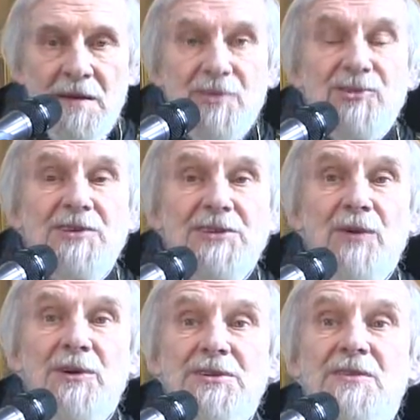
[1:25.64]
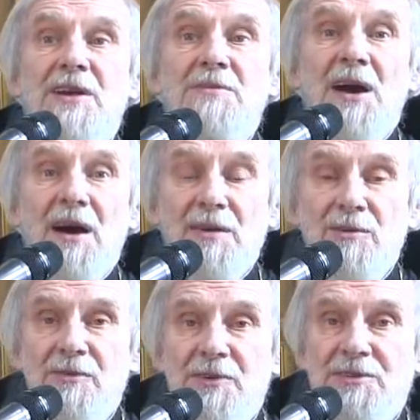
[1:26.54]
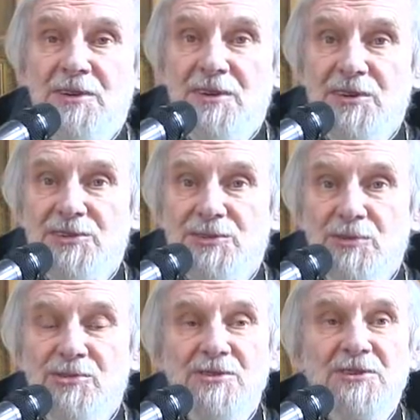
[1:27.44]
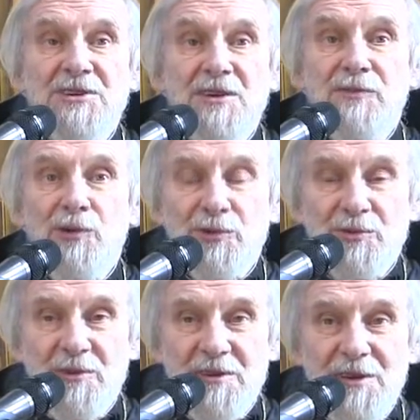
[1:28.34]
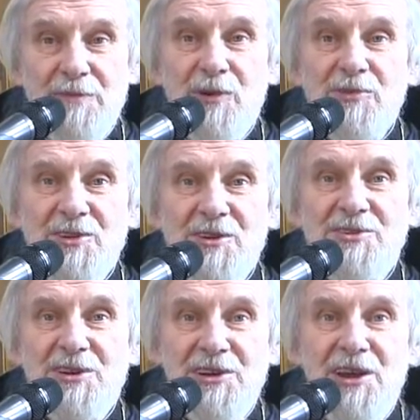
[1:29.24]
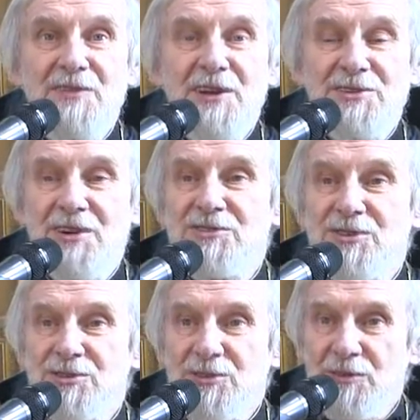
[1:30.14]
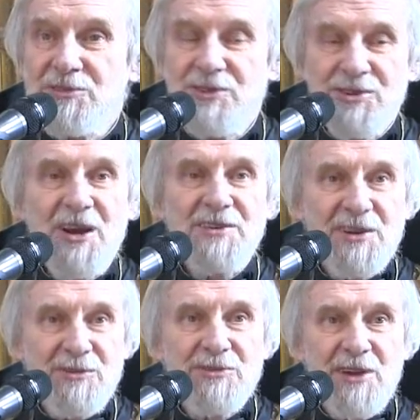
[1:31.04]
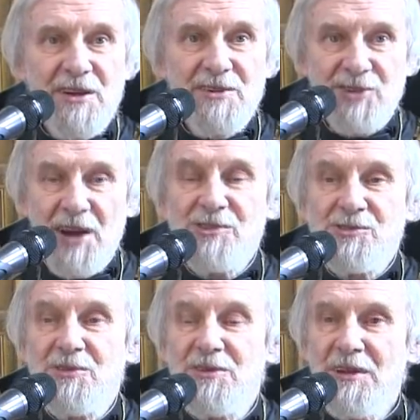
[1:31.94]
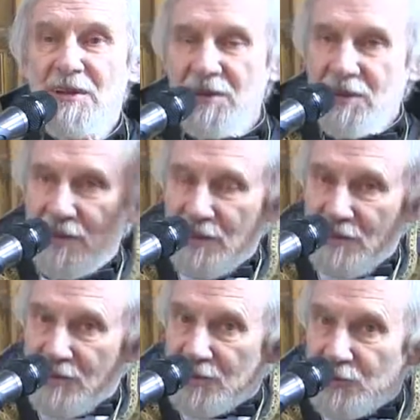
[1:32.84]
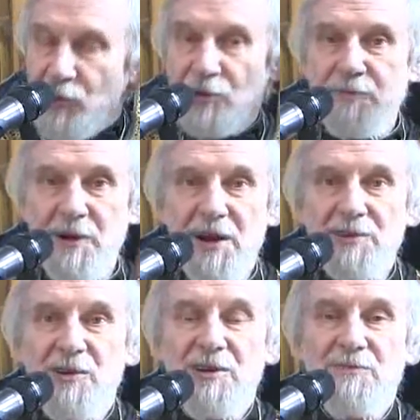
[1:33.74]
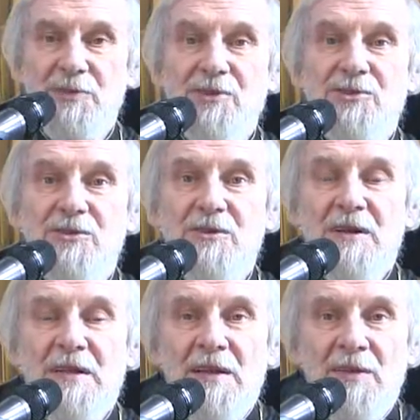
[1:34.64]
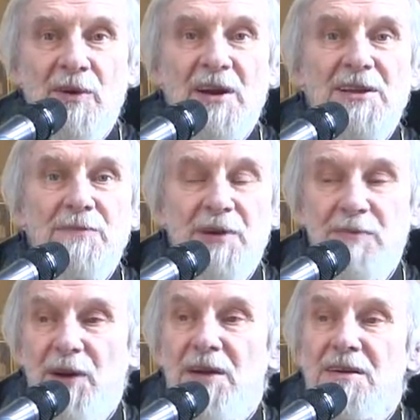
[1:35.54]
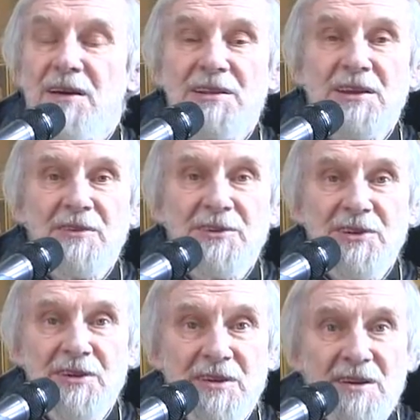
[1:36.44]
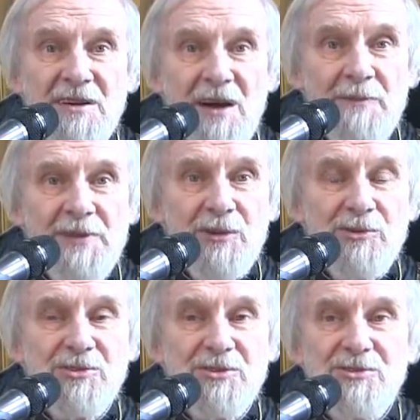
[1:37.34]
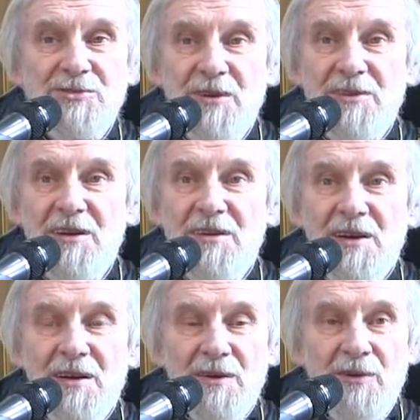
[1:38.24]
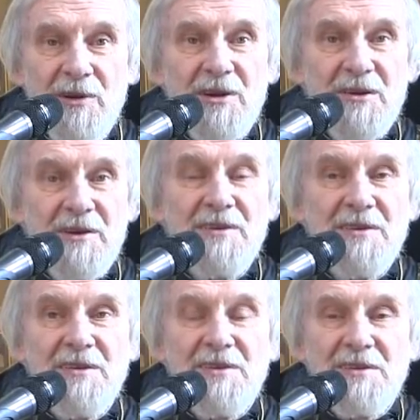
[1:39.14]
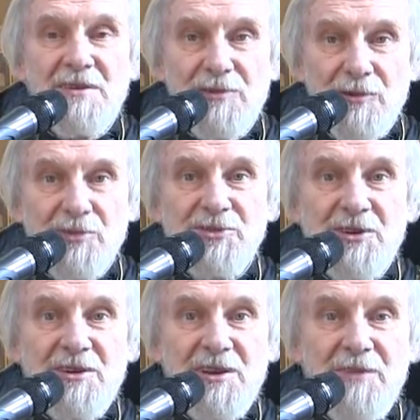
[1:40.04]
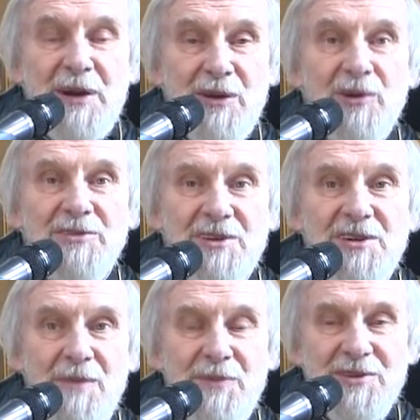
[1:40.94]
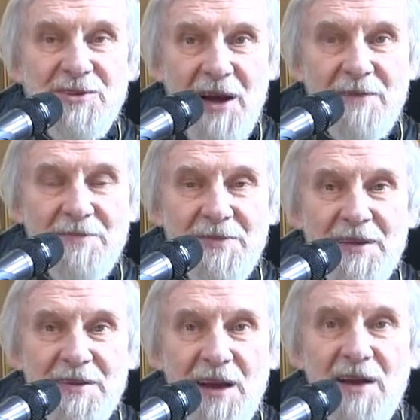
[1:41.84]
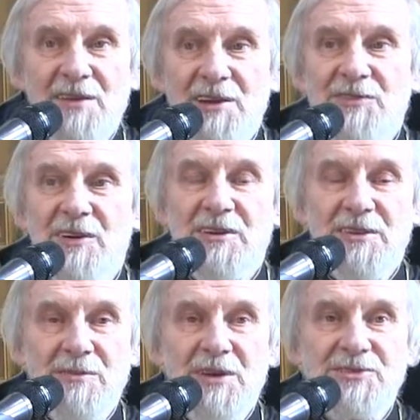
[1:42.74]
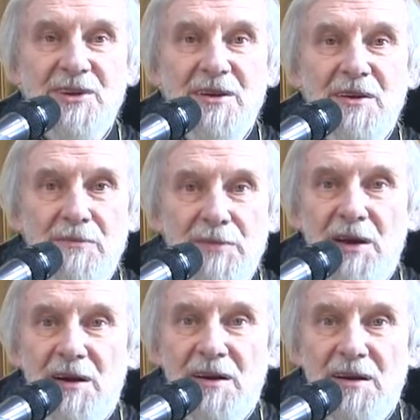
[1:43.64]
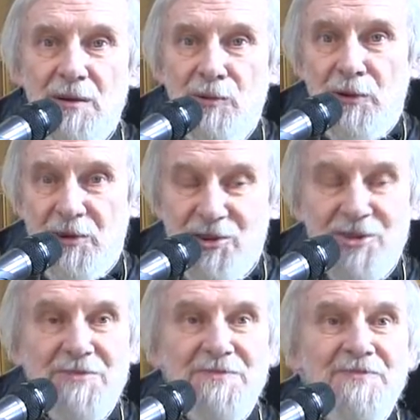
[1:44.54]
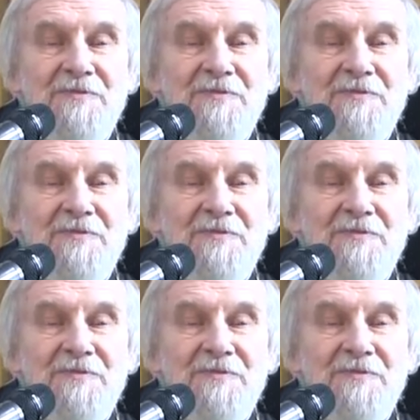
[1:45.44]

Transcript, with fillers: И через какое-то время они увидели источник и воду, и бросились к ней в надежде, что вот сейчас они утолят жажду и смогут приготовить пищу. Но когда припали к этой воде, обнаружили, что она горького вкуса, непригодна для питья. Так и назвали это место Мер, горечь.